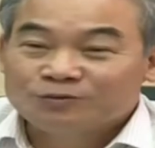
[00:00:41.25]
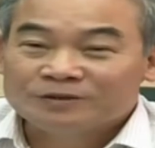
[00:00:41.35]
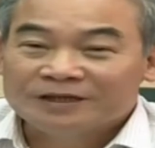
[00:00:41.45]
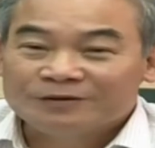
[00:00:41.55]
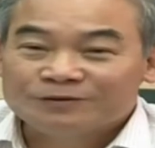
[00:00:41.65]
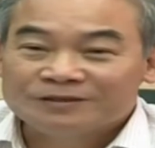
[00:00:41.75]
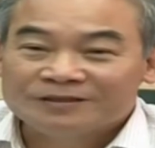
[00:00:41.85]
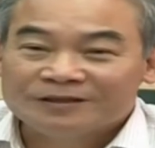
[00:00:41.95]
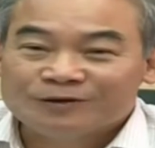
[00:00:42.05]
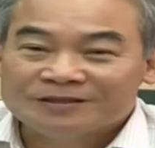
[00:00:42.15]
chung nhất của chương trình
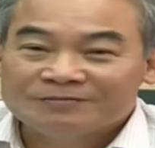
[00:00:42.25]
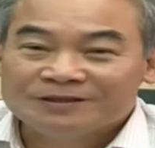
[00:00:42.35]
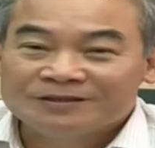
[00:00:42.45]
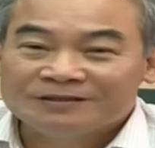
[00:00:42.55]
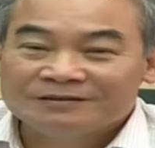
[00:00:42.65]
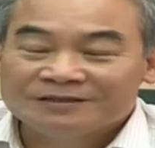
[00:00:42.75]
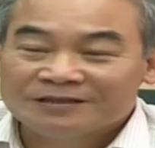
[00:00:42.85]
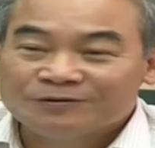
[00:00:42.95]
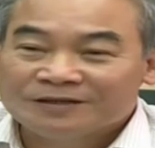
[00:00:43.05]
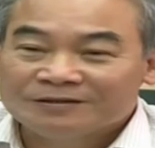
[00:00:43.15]
giáo khoa sắp tới, sách
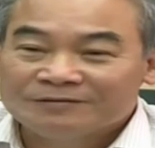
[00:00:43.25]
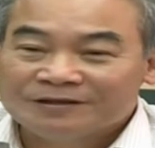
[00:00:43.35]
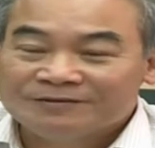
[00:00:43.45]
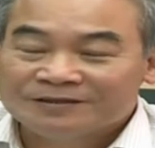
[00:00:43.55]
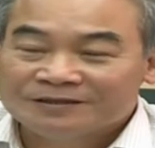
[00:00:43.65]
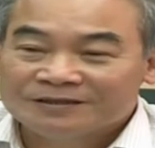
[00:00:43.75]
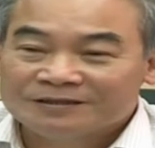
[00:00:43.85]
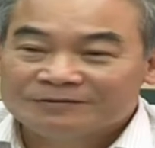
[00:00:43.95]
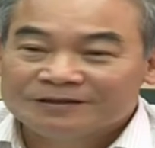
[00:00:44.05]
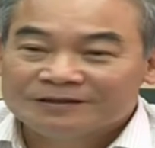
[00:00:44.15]
giáo khoa sắp tới, là chương trình
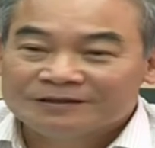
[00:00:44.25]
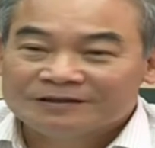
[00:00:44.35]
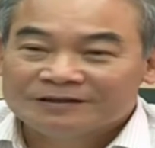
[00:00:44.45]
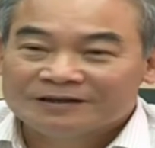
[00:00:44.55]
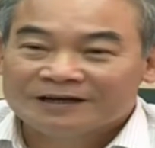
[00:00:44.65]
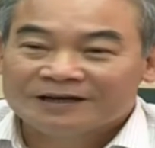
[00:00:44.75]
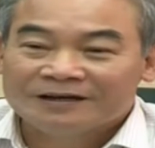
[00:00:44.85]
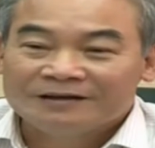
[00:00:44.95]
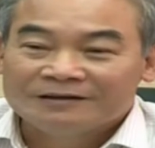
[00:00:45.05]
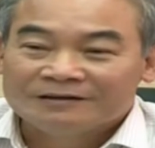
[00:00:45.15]
sắp tới
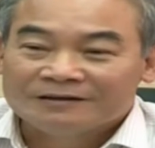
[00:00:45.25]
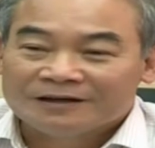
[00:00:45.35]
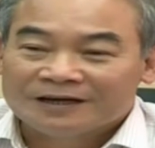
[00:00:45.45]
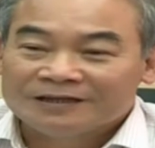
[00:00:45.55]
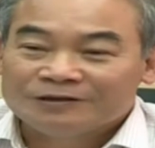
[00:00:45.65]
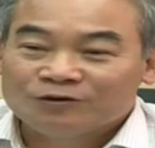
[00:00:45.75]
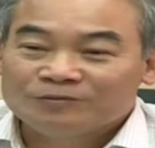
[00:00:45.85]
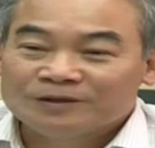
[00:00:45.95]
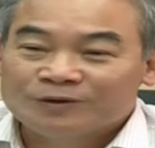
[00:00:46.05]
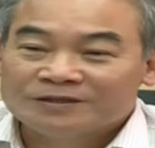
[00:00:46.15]
là cái đổi
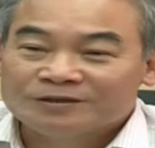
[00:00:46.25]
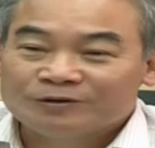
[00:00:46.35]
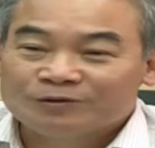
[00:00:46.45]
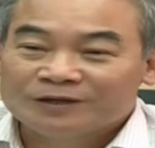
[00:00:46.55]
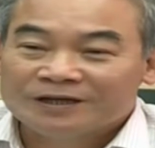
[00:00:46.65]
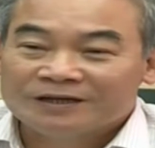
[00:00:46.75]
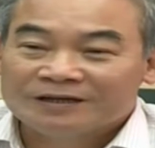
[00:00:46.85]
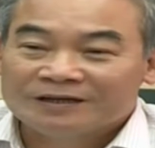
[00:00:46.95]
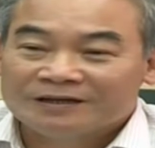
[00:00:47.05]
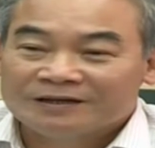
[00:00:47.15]
mới quan trọng đầu tiên
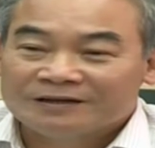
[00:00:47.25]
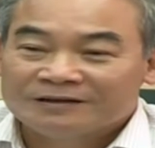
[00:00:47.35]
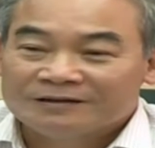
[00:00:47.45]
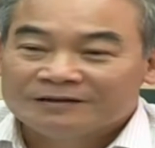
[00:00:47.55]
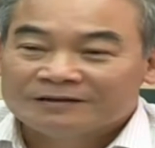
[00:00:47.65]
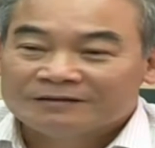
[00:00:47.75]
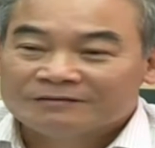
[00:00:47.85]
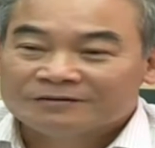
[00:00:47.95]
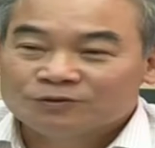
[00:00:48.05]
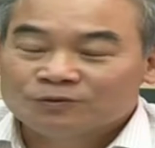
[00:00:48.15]
là
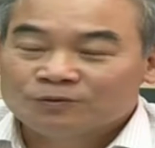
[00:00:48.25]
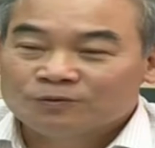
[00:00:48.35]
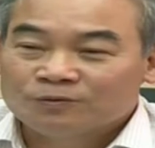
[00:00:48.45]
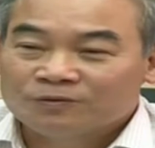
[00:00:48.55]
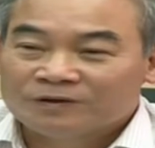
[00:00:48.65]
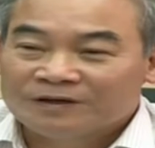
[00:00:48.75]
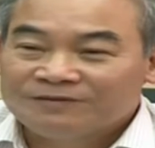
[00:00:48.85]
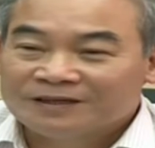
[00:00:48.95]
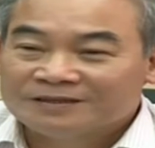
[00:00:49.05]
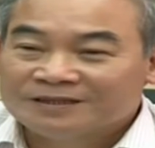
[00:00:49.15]
dù cái
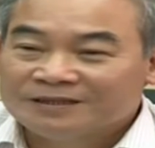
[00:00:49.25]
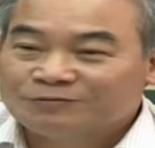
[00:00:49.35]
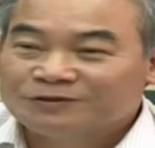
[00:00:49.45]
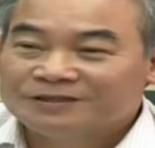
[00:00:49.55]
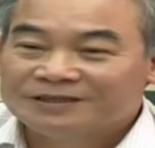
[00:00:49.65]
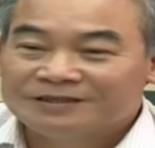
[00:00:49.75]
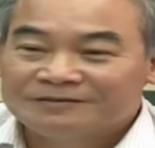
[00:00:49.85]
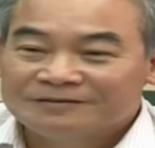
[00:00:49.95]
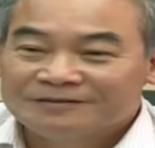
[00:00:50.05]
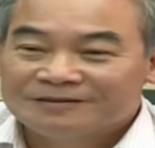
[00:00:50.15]
việc gì trong chương trình,
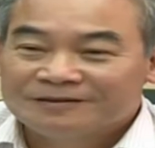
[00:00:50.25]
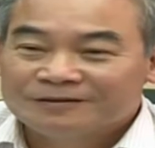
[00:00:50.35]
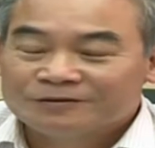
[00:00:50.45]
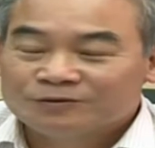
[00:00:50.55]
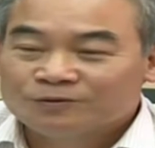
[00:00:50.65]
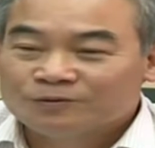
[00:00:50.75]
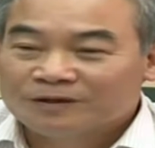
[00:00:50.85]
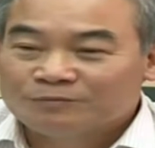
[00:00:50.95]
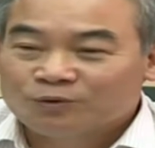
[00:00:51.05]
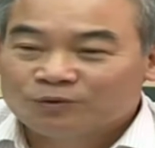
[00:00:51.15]
dù
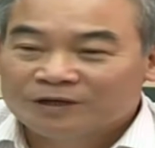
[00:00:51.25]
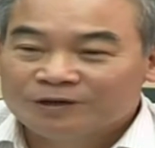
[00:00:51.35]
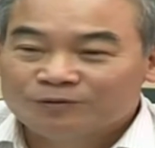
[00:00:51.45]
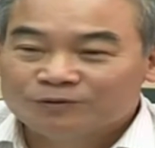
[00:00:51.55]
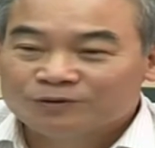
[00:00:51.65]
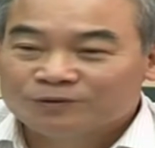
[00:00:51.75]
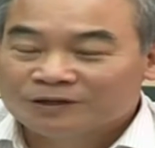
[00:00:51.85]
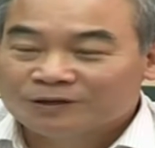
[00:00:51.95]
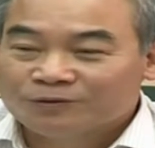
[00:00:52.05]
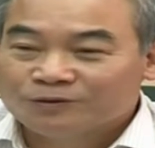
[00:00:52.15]
là mục tiêu, dù
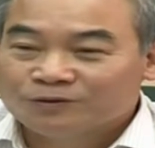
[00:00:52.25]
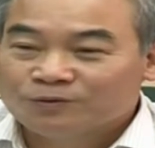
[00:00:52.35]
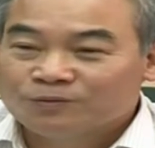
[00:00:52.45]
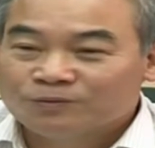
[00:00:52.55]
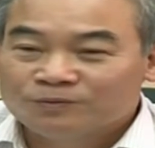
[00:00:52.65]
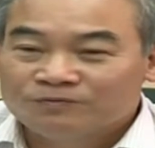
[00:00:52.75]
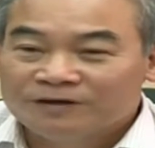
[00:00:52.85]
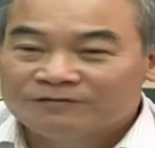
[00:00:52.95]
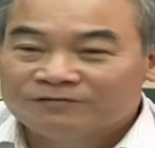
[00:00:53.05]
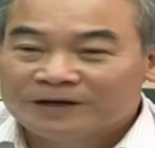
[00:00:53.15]
là nội dung,
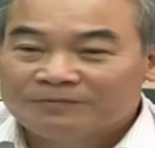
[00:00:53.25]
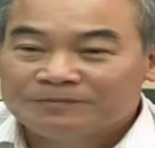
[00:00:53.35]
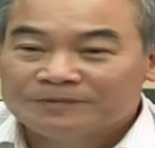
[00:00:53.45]
phương pháp,